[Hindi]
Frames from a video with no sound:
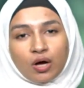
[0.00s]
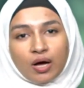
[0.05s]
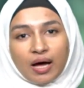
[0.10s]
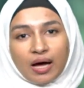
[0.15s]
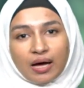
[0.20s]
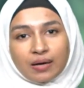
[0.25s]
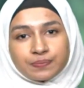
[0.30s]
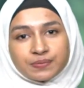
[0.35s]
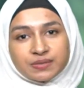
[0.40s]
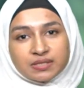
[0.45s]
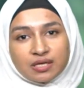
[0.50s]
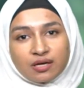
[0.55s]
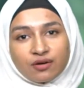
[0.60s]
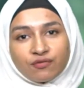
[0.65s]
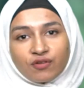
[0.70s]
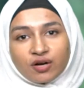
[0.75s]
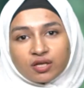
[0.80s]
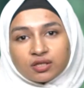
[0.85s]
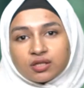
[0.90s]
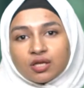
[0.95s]
आपसे
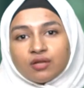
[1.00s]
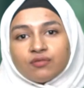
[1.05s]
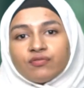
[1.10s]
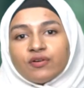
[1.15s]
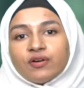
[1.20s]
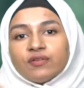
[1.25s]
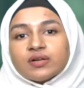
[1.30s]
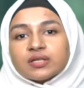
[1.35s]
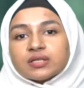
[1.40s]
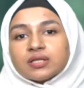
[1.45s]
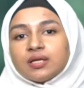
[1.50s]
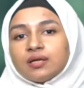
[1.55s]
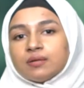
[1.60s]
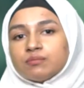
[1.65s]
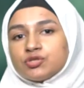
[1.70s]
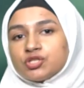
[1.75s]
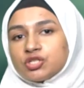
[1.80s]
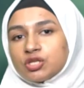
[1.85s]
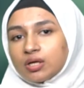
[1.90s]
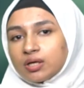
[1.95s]
वक्ता फ़वक्ता
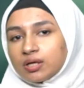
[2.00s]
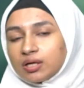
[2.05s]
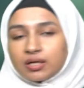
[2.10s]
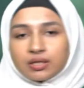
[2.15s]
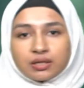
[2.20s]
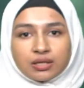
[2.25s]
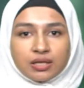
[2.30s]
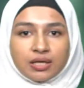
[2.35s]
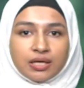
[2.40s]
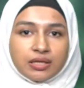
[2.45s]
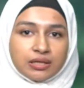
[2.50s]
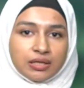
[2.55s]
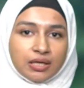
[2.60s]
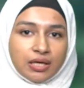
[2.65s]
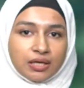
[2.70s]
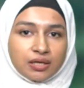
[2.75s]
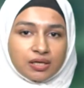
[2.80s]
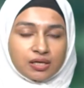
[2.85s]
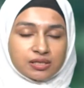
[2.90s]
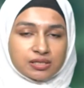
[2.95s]
हम शेयर करते रहते
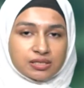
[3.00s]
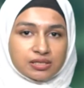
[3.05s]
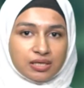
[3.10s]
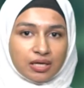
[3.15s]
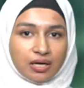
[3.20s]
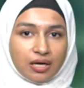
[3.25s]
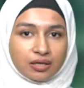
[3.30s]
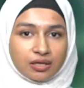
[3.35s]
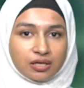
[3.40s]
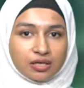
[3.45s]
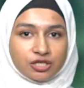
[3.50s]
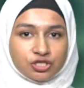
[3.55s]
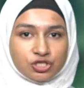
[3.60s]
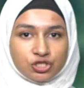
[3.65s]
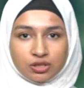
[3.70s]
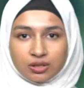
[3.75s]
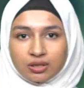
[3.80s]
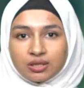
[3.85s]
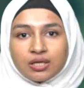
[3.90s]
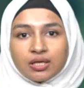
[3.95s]
हैं कि किस तरह की
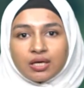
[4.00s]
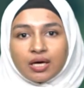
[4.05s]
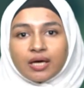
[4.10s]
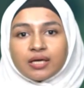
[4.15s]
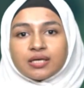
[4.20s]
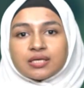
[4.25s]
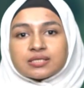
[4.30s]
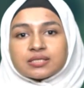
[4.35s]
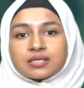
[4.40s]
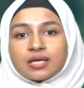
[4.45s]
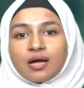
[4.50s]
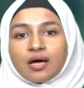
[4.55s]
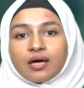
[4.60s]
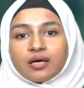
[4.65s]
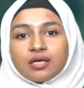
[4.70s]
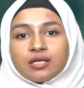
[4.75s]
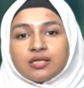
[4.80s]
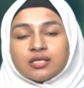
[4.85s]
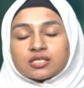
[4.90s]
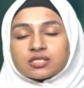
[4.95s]
कशीदगी है किस तरह
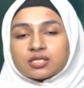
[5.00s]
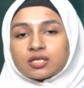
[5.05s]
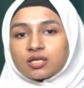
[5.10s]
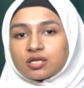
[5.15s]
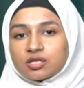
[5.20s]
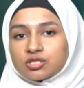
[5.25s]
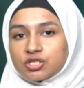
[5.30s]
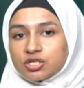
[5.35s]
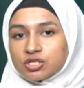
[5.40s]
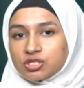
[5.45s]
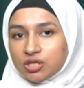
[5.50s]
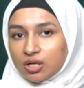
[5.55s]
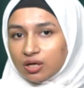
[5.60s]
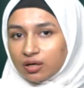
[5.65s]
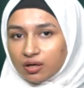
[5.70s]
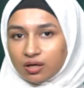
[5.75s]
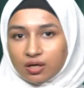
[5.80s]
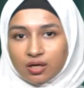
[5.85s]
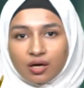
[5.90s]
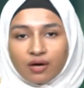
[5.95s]
की नस्ल कशी चल
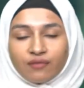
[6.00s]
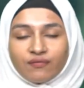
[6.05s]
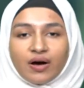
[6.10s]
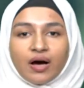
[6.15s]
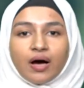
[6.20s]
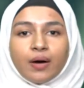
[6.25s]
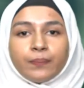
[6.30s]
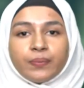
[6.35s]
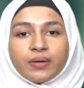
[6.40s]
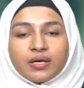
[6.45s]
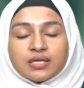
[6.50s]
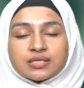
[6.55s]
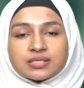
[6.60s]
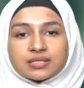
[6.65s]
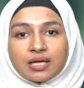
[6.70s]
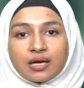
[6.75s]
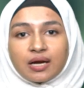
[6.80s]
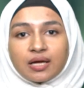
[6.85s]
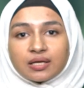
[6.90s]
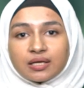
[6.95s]
रही है वहाँ पे
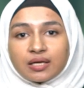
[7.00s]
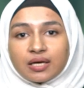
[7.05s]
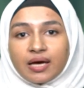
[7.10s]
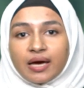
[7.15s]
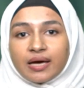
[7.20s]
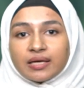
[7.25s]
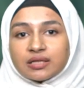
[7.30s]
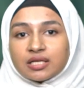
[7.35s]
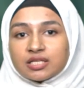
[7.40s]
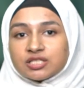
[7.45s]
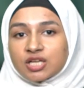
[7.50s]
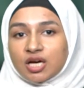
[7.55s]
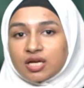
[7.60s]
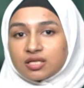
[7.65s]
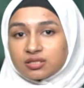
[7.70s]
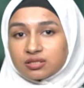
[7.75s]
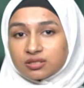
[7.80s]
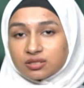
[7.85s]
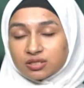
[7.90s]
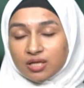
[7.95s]
किस तरह के
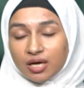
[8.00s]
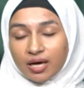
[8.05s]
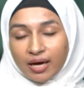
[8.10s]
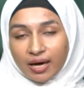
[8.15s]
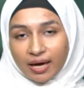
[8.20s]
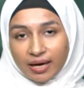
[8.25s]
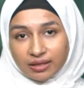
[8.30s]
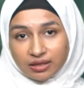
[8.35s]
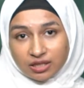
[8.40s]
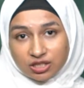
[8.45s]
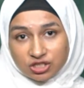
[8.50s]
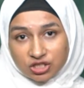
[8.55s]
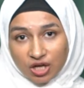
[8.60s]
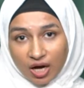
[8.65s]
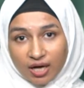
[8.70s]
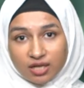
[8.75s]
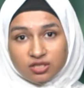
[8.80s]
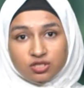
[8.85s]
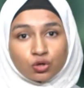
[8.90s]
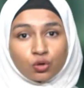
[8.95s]
एहतजाज
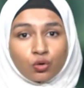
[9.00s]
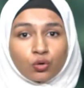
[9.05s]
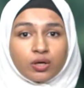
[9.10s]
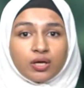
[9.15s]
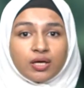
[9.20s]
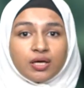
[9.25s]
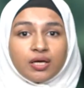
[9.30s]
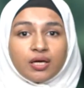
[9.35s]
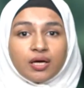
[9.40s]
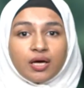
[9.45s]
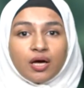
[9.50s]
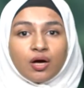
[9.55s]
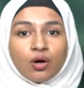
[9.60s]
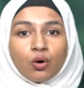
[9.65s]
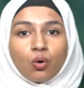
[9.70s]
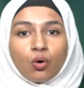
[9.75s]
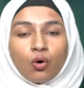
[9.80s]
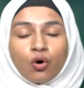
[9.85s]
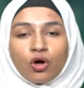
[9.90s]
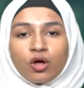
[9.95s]
एहतजाज हो रहे हैं
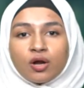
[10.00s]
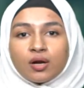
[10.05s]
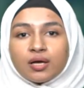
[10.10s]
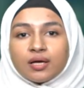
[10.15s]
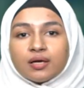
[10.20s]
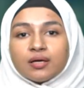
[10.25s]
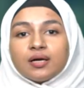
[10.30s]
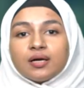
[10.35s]
और